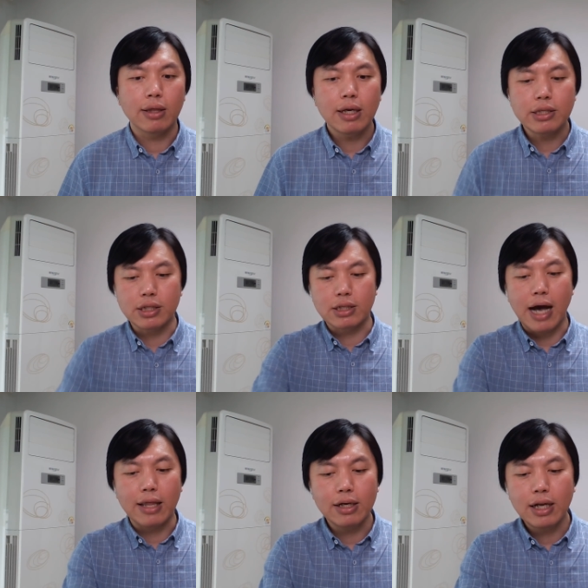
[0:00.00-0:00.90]
那警
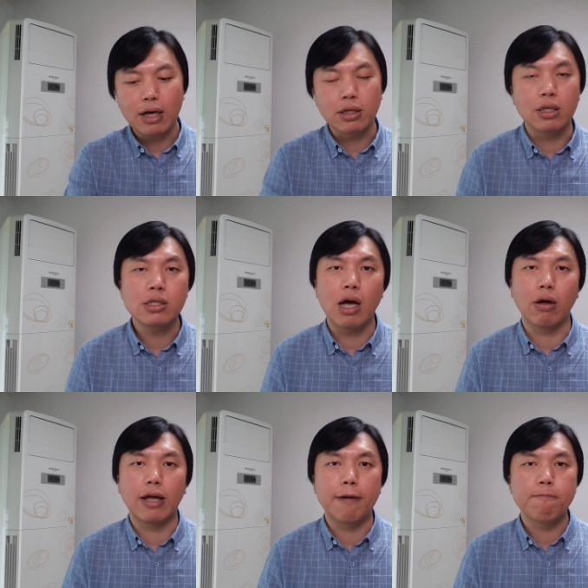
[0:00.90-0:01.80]
察的力量是很
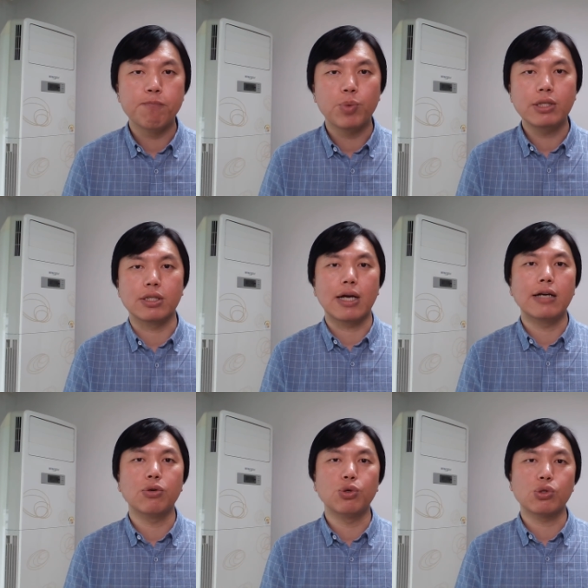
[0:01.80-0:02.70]
少的，那警察
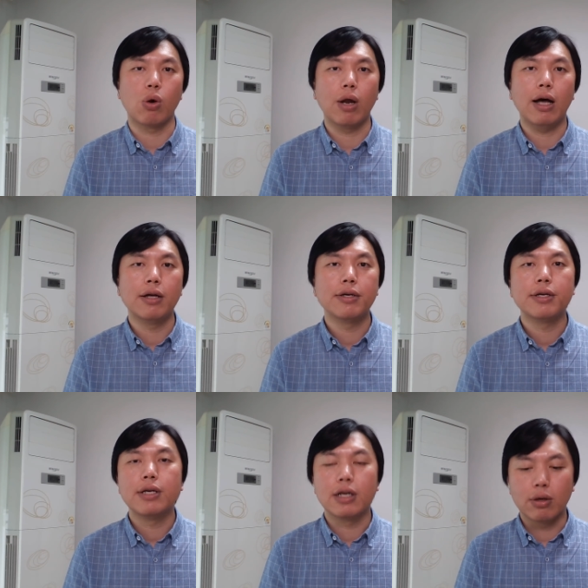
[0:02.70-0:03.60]
这回就怂了。
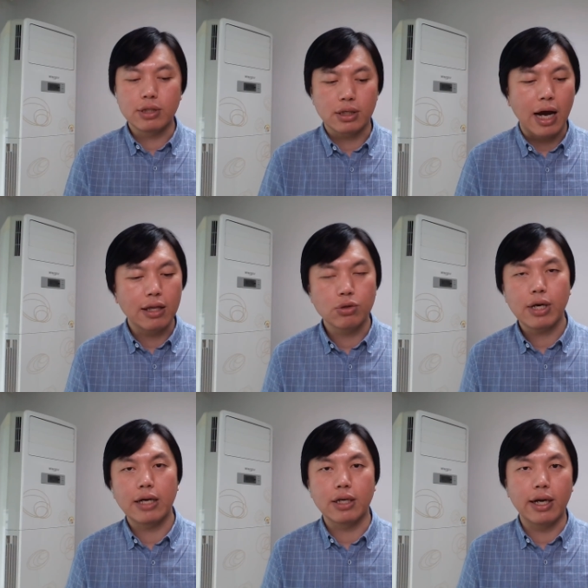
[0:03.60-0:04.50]
然后警察呢就
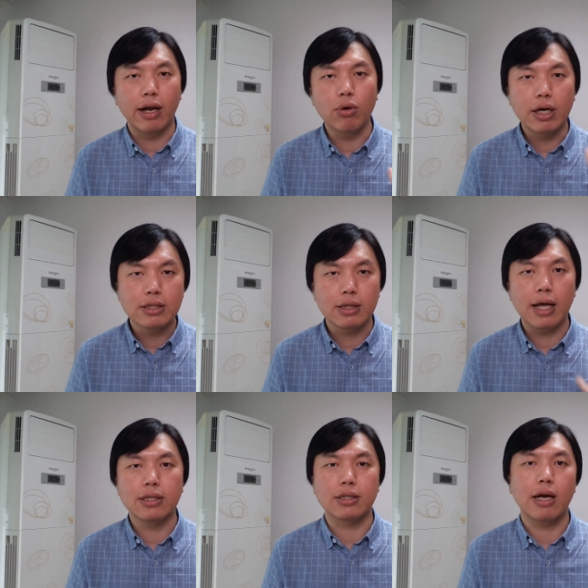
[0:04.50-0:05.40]
开始联络，让其
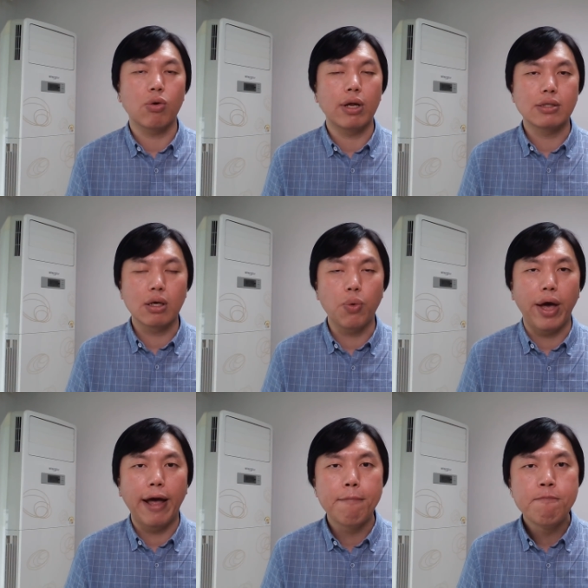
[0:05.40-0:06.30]
他的警察过来增
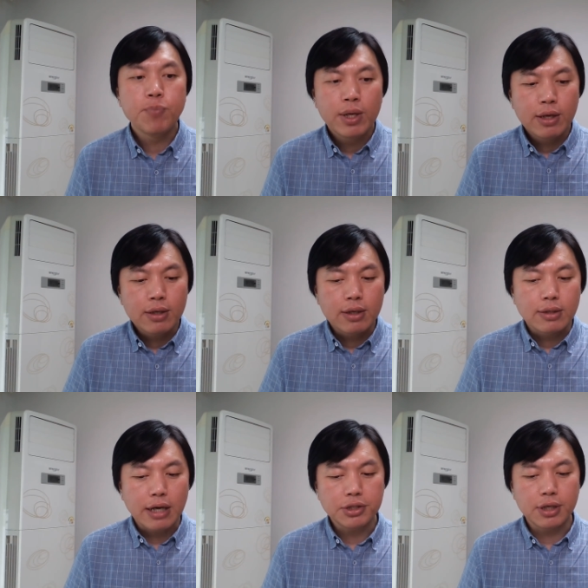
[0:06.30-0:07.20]
援。
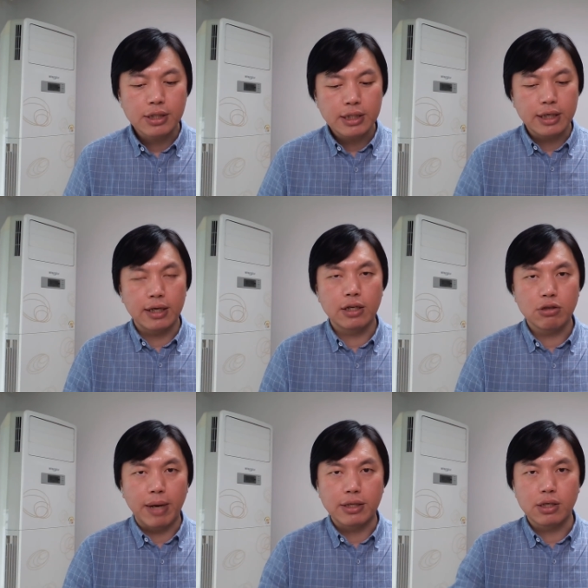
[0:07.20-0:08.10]
但是呢，这些人呢
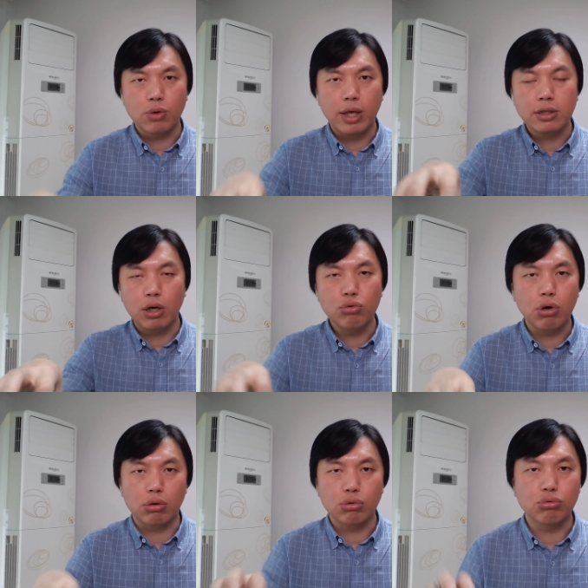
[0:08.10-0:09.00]
就把增援的这些路
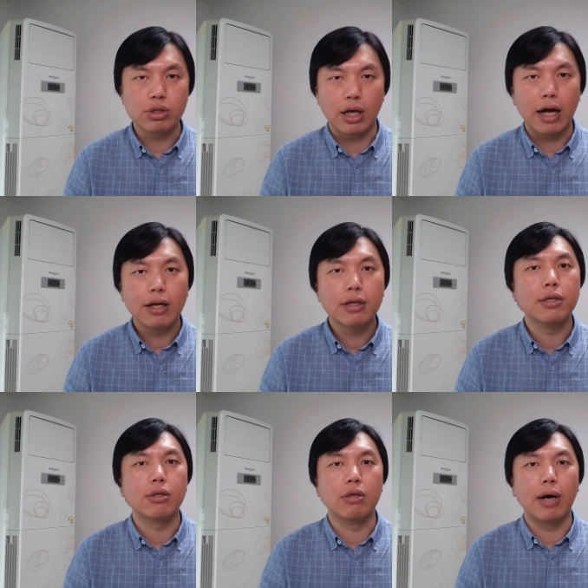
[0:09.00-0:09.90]
口都堵死了，
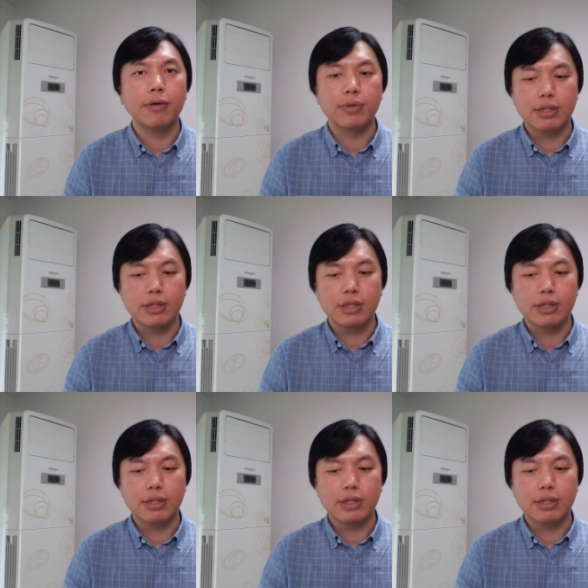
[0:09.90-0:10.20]
对吧？